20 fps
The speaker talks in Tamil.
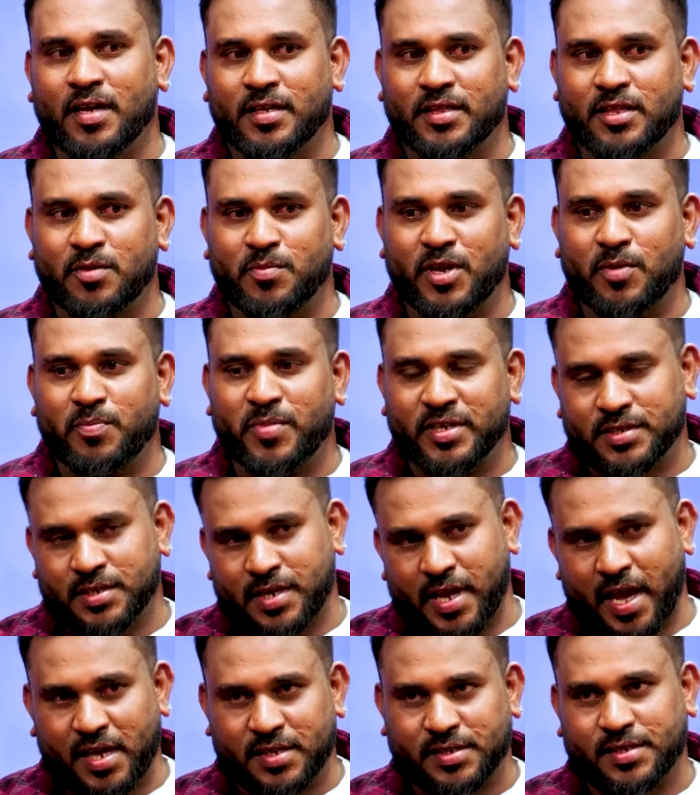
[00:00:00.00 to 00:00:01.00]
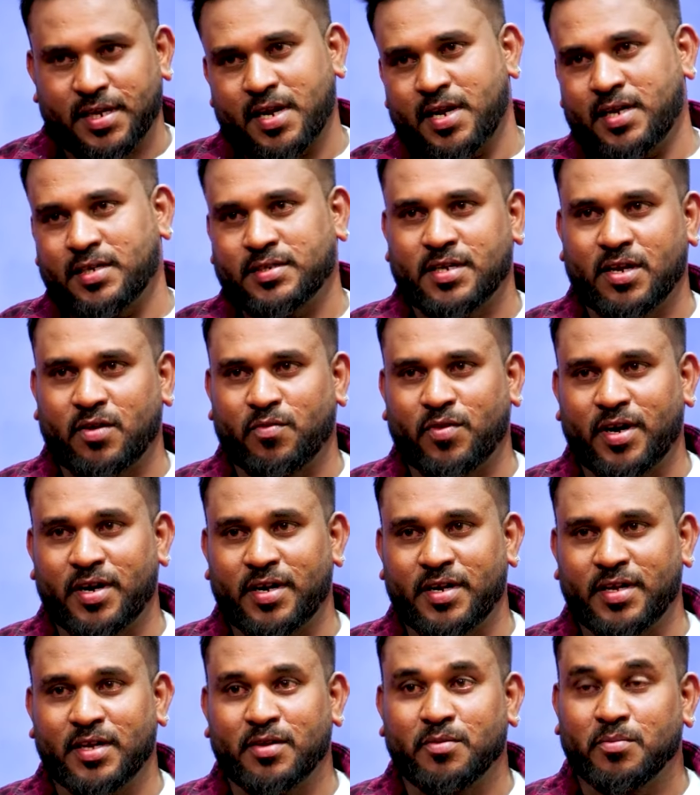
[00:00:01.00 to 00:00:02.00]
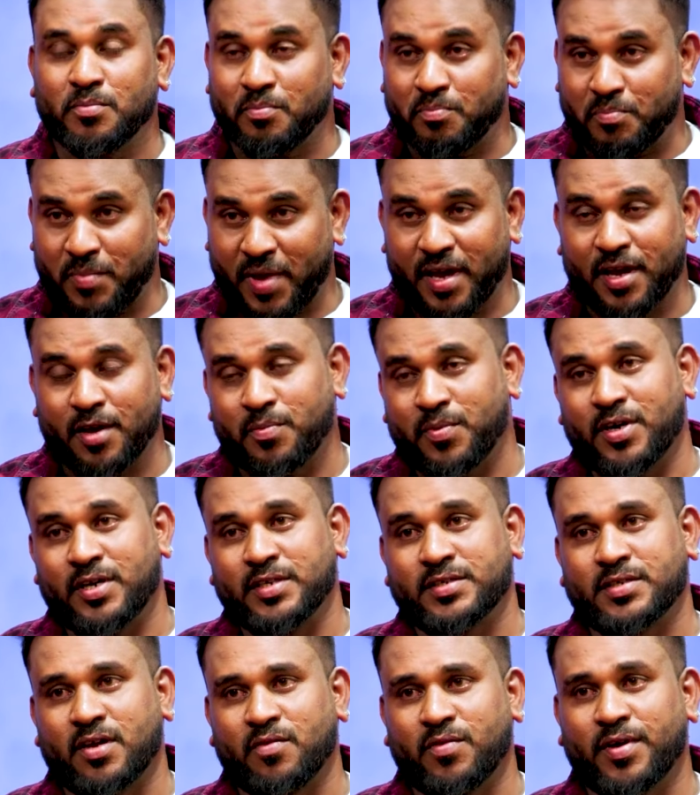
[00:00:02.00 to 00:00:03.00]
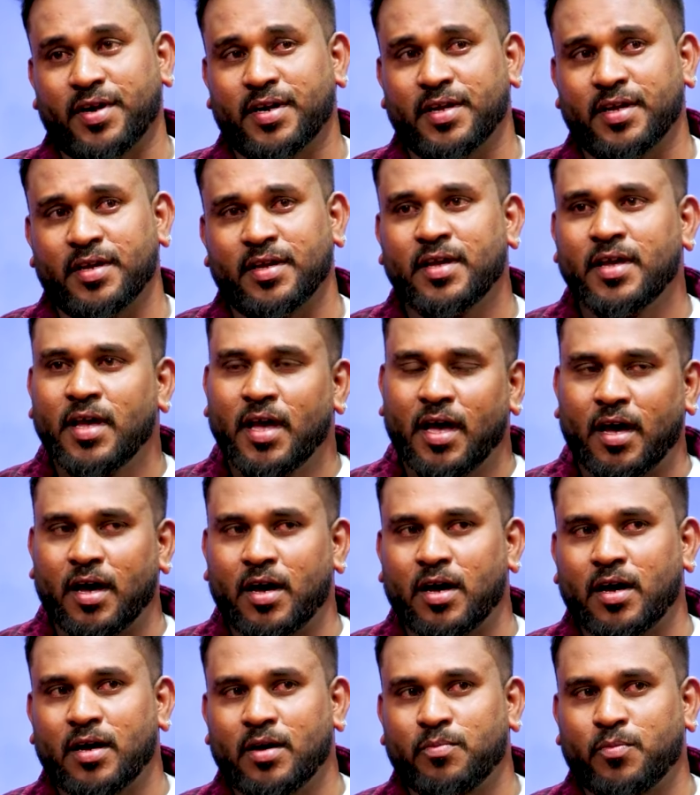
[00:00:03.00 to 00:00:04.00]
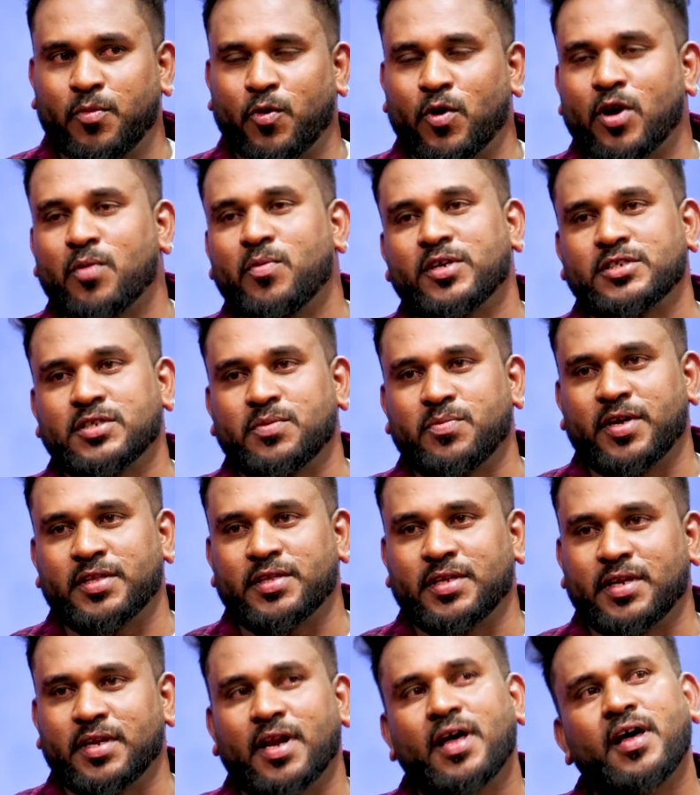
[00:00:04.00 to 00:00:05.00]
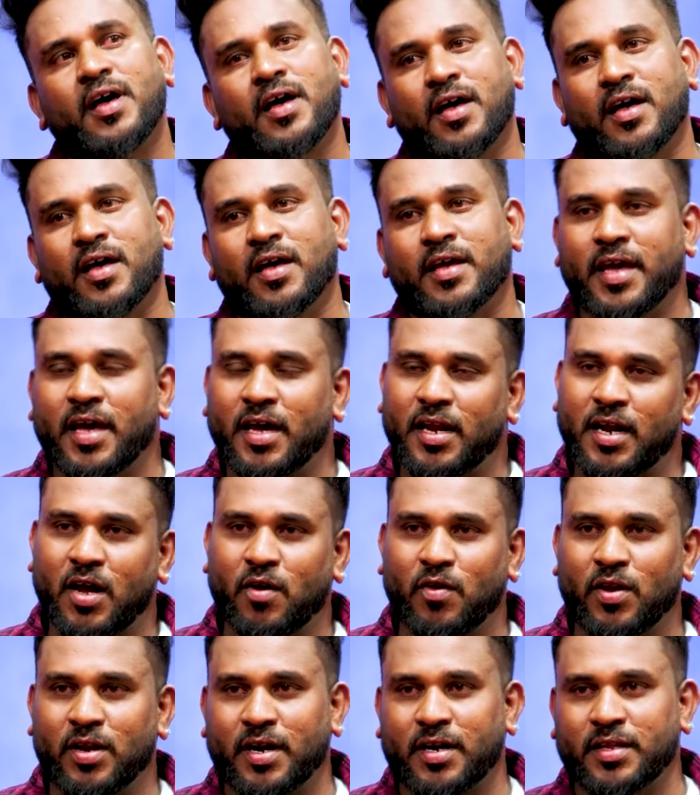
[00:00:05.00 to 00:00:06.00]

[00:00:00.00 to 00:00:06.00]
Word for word: இந்த மாதிரி பெஸ்ட் ஹேர் ஸ்டைலிஷ் அவார்டு மேக்கப் ஆர்டிஸ்ட் அவார்டு போன மாதம் பார்த்தீங்கன்னா கேரளாவில்